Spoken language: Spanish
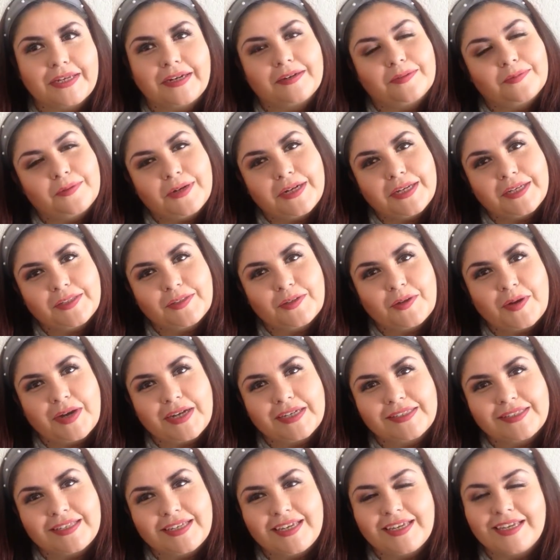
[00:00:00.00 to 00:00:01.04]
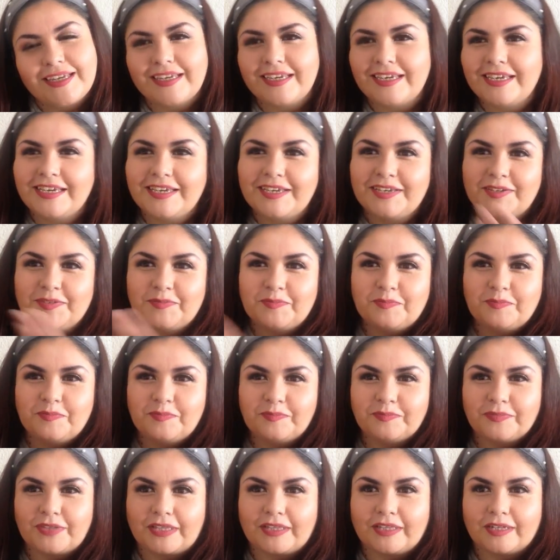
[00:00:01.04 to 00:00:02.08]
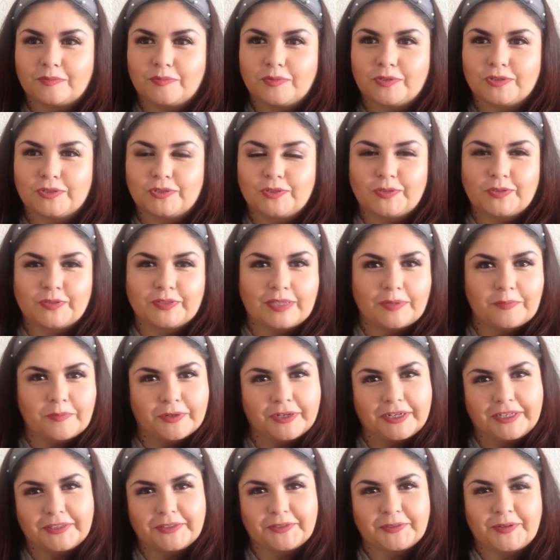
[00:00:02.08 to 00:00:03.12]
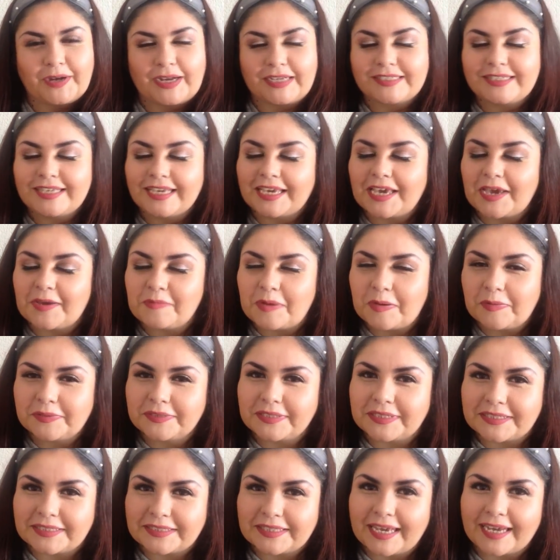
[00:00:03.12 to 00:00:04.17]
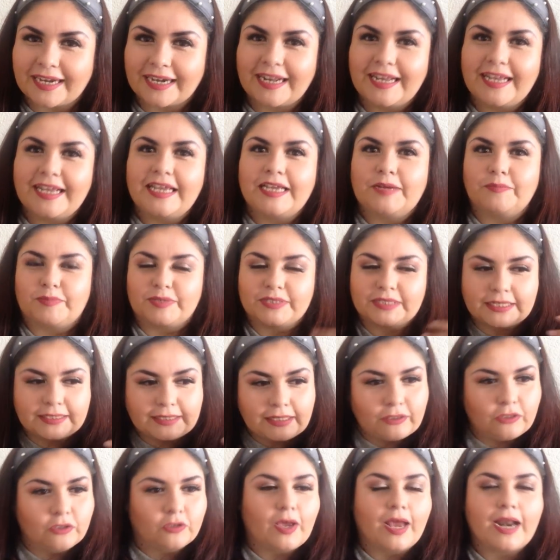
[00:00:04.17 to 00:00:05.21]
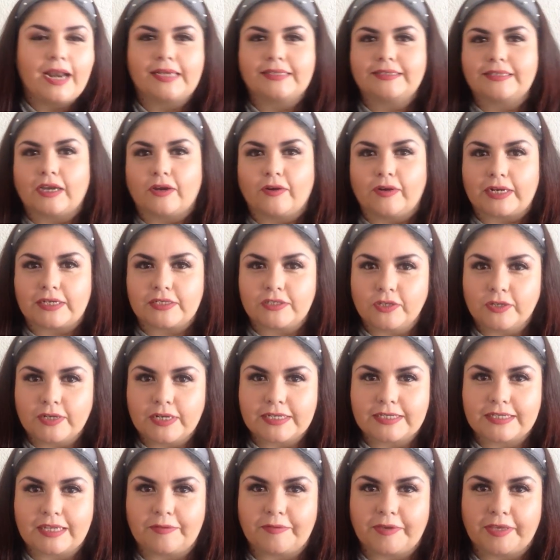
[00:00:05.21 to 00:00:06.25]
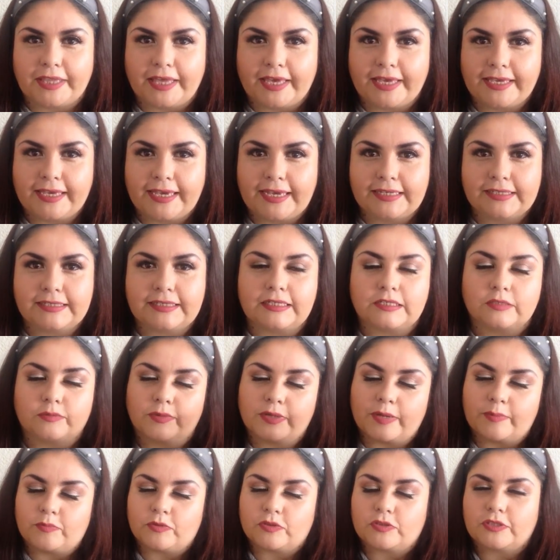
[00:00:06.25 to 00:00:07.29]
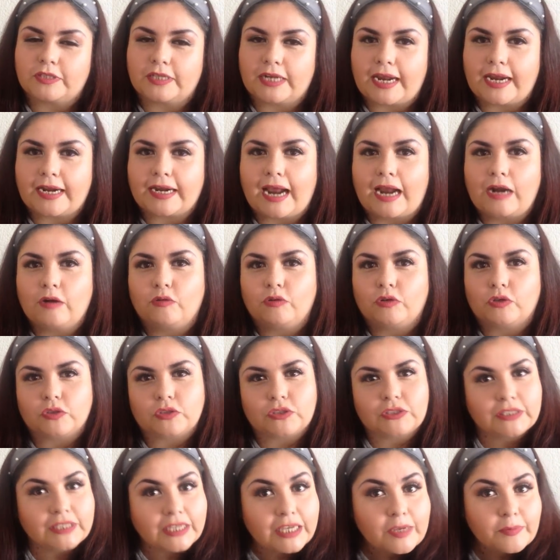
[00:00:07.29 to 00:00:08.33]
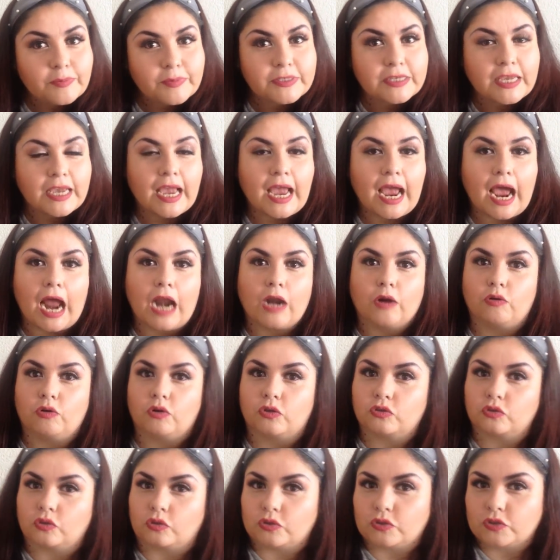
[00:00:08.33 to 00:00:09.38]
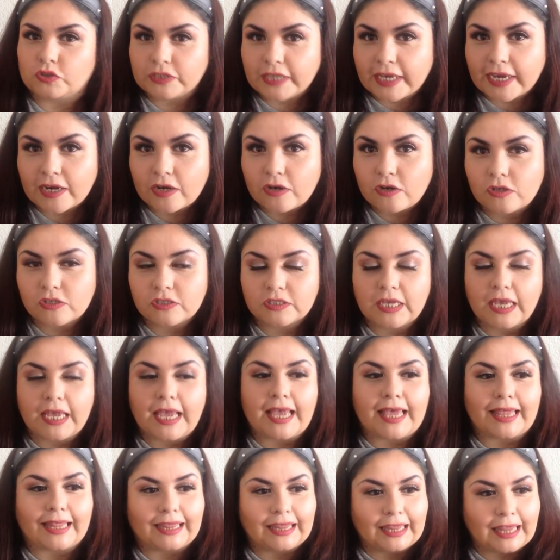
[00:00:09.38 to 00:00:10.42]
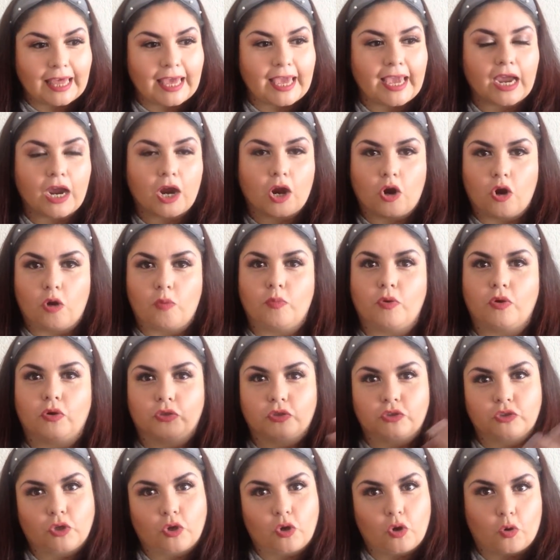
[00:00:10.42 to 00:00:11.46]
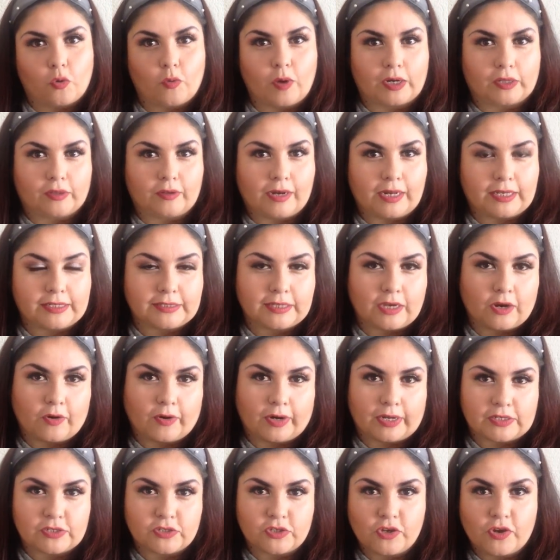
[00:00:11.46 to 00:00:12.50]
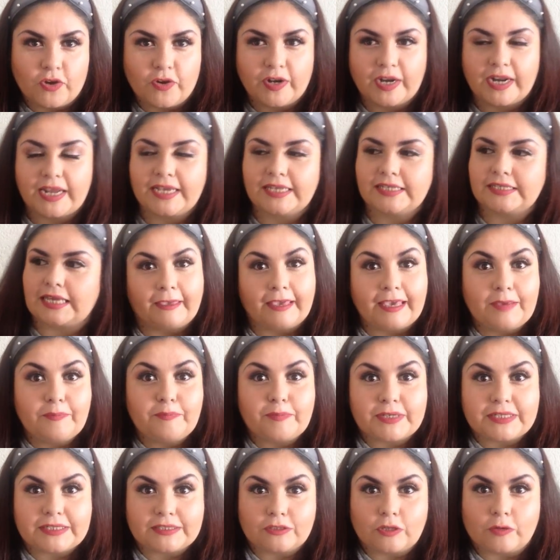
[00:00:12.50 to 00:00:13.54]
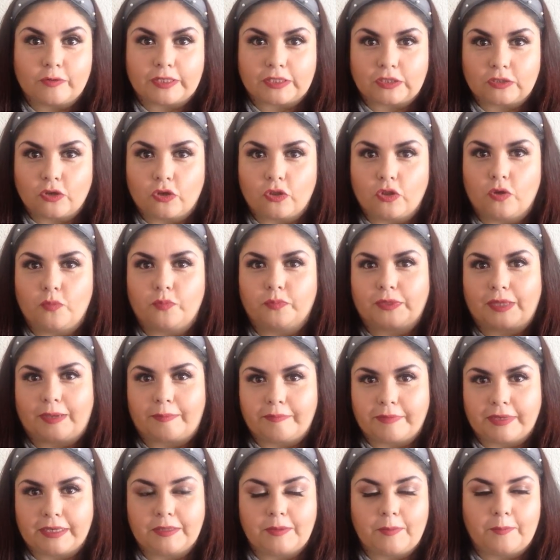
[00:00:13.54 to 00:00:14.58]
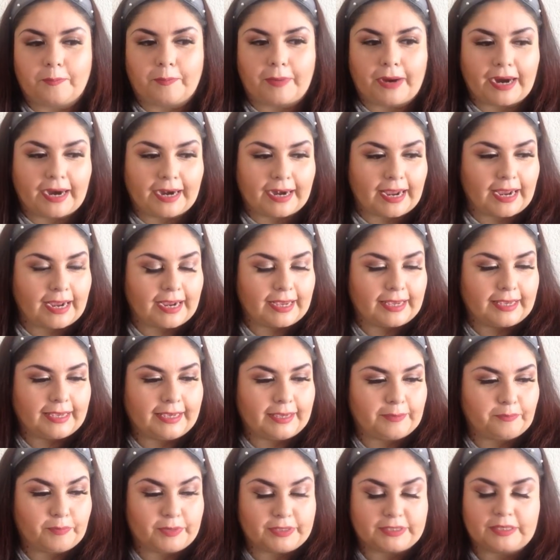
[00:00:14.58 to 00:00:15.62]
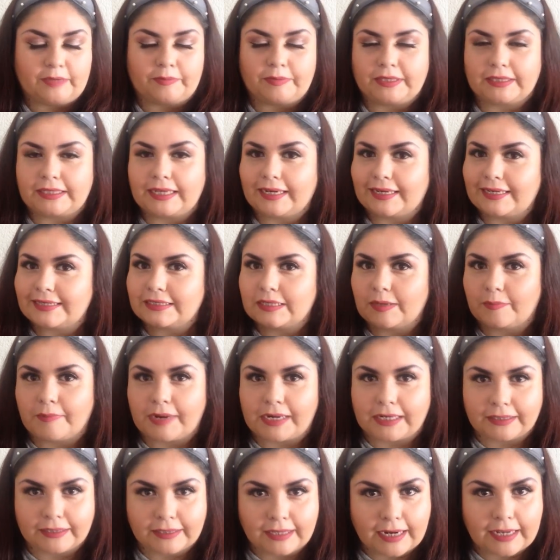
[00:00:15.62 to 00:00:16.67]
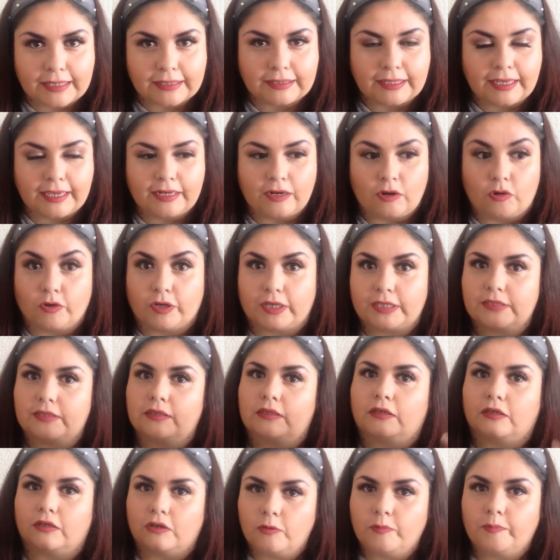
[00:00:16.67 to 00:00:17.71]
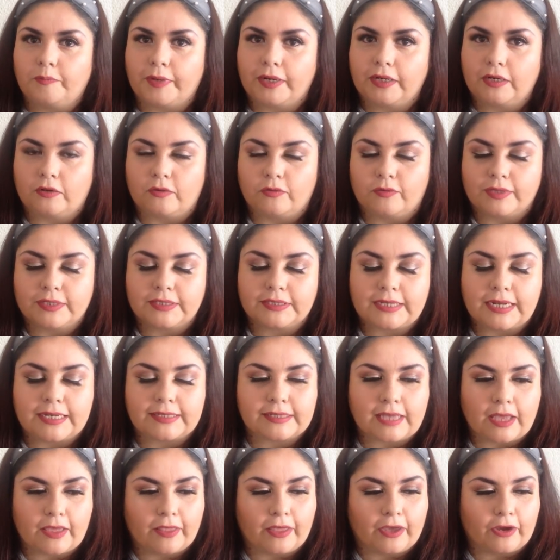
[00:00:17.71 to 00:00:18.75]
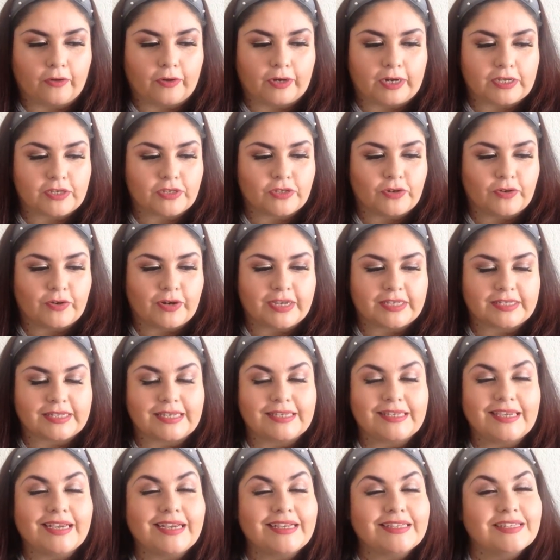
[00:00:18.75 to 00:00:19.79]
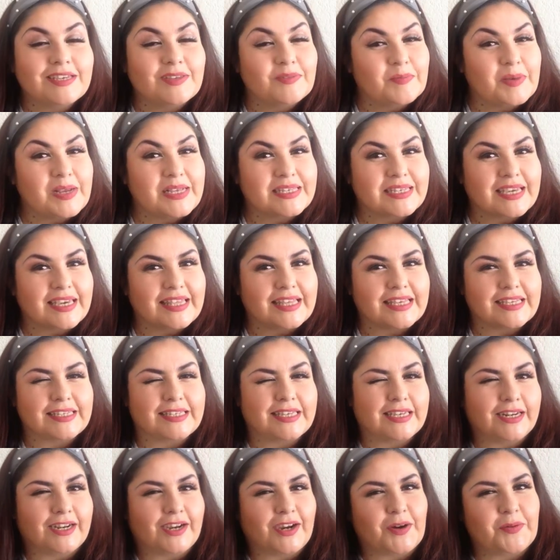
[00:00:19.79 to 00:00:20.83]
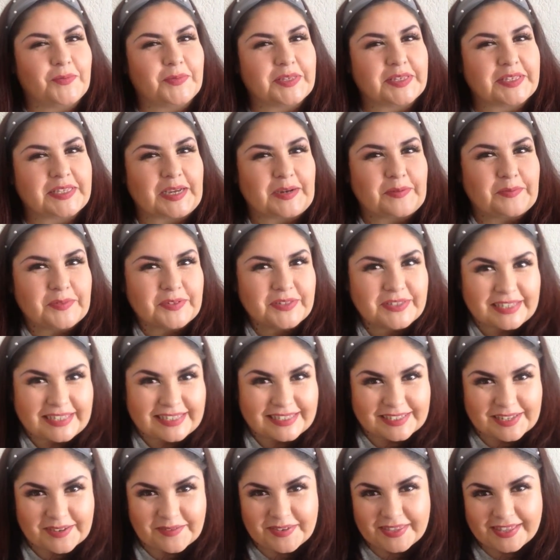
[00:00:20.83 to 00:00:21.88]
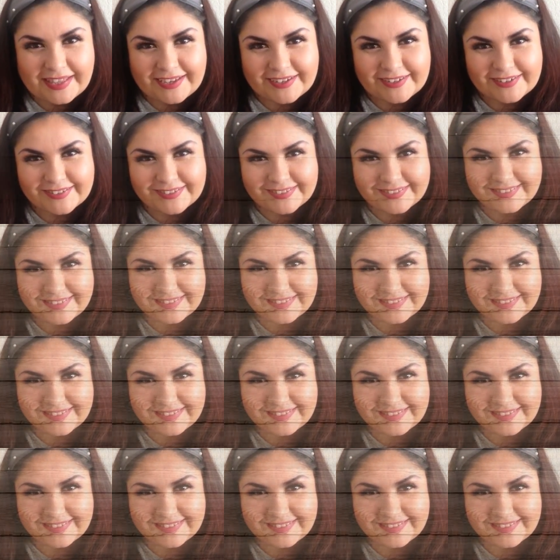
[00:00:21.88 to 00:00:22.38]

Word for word: el arbolito así tan hermoso, tan bonito. Así que vamos a estar pues quitando todas las decoraciones navideñas y les voy a mostrar algunos tips, algunos consejos de cómo yo guardo las decoraciones y pues sobre todo también para eh, pues evitar que se maltraten o que se rompan nuestras decoraciones. Así que sin más que decir comenzamos este video.